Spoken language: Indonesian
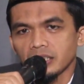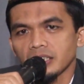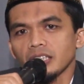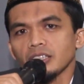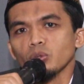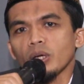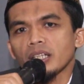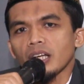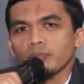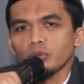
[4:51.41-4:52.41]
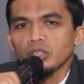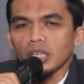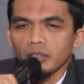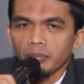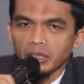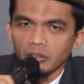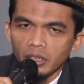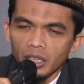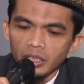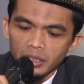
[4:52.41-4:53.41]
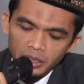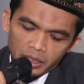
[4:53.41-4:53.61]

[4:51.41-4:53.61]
sanjungan dan pujian kepada Allah